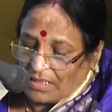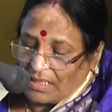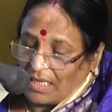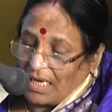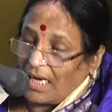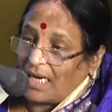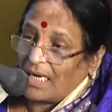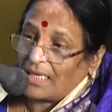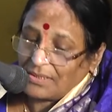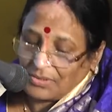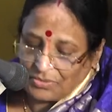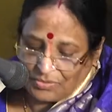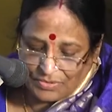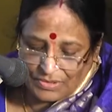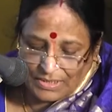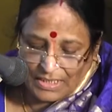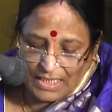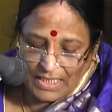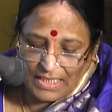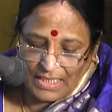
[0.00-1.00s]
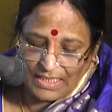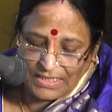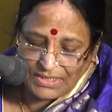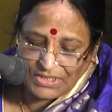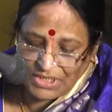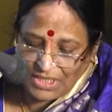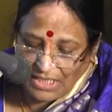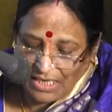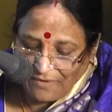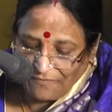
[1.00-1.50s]
का अर्थ होता है
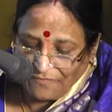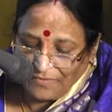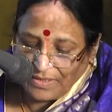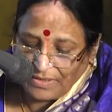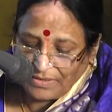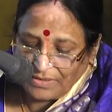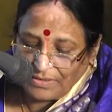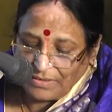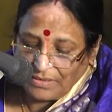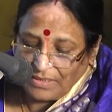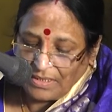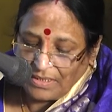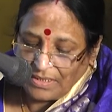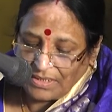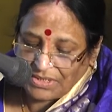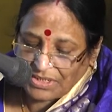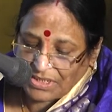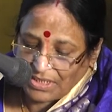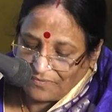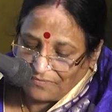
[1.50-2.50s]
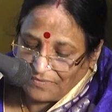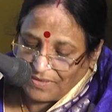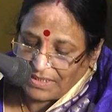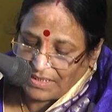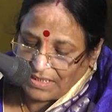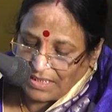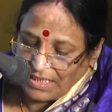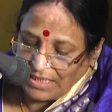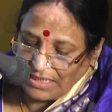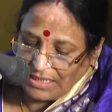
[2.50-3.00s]
श्रावक
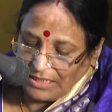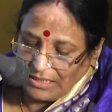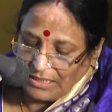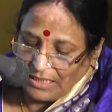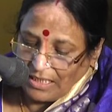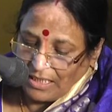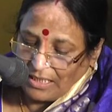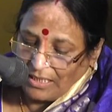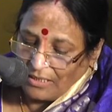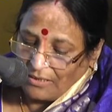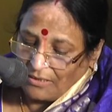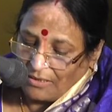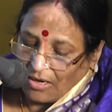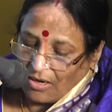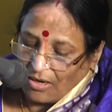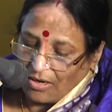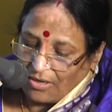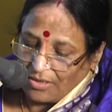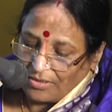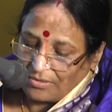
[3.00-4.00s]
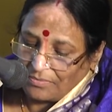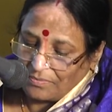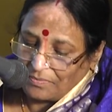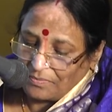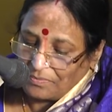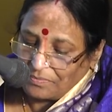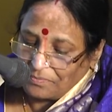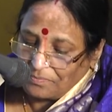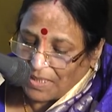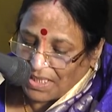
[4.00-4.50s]
श्रवणकारी और
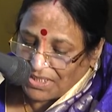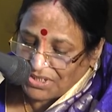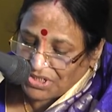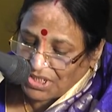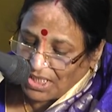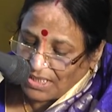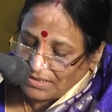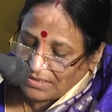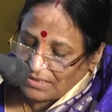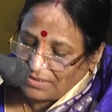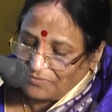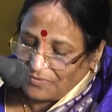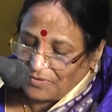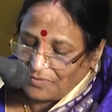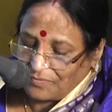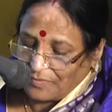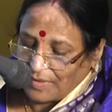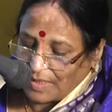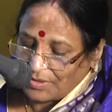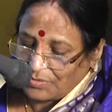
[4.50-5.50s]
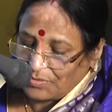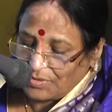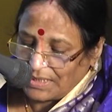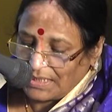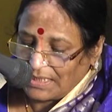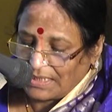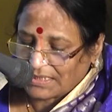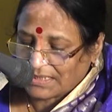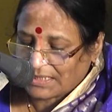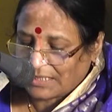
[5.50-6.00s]
पाश्चात्य विद्वानों ने
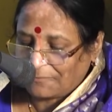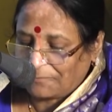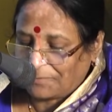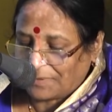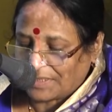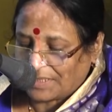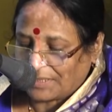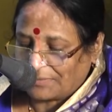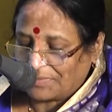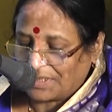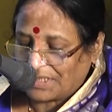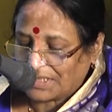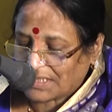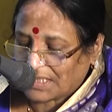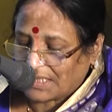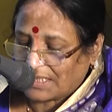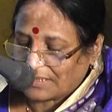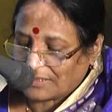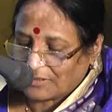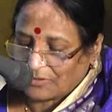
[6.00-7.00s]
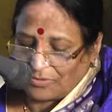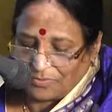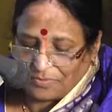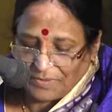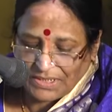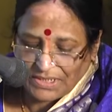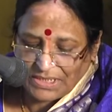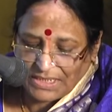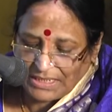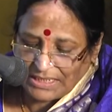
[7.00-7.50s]
ही सर्वप्रथम इस अर्थ को
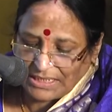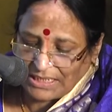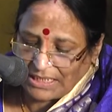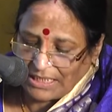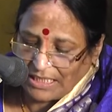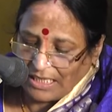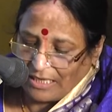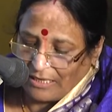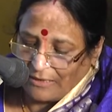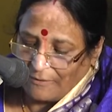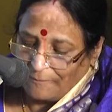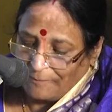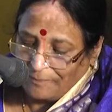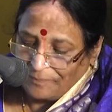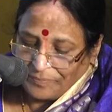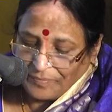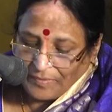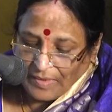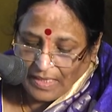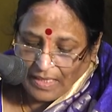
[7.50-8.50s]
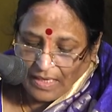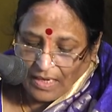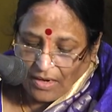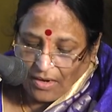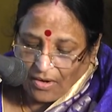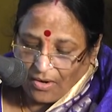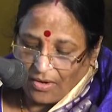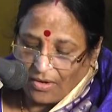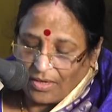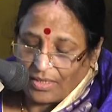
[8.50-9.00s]
प्रचलित किया
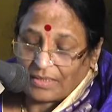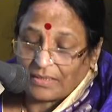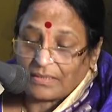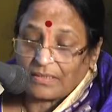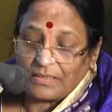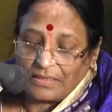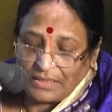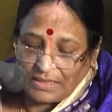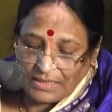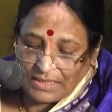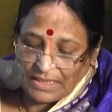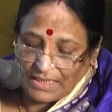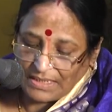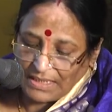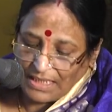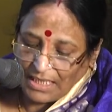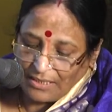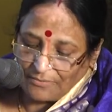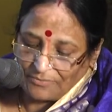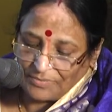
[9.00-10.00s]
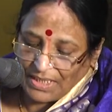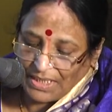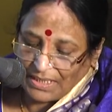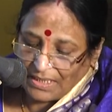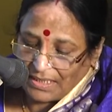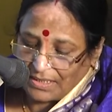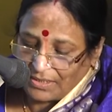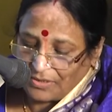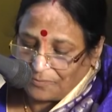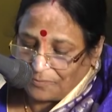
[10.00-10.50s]
और यदि हम
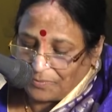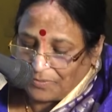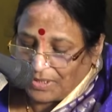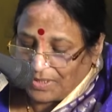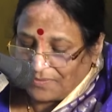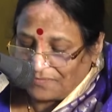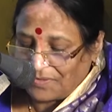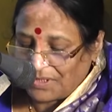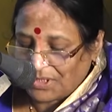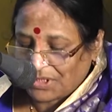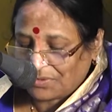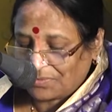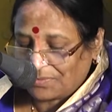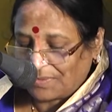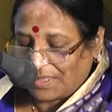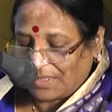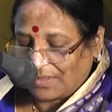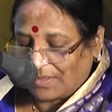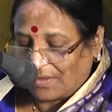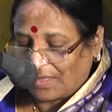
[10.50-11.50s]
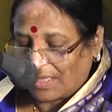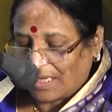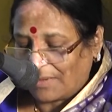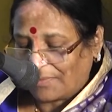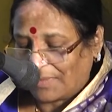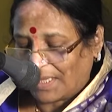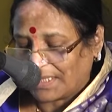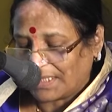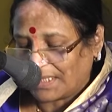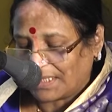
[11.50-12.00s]
देखें तो पूरे विश्व में और
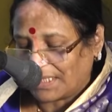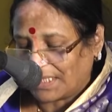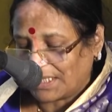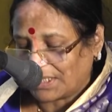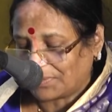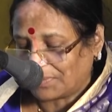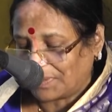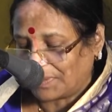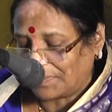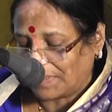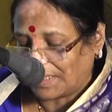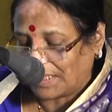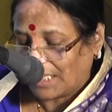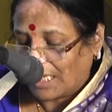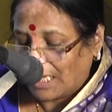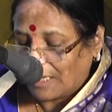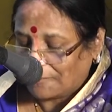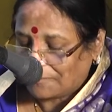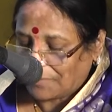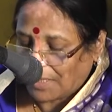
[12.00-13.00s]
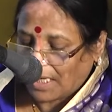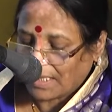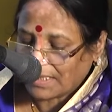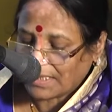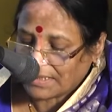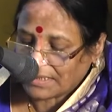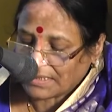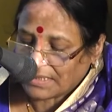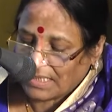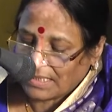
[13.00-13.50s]
हमारे देश में भी प्राग
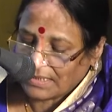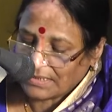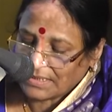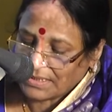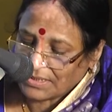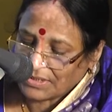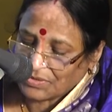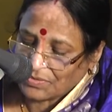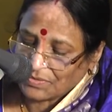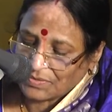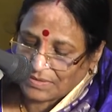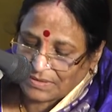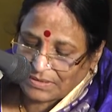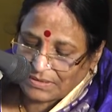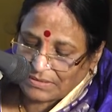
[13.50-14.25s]
ऐतिहासिक युद्ध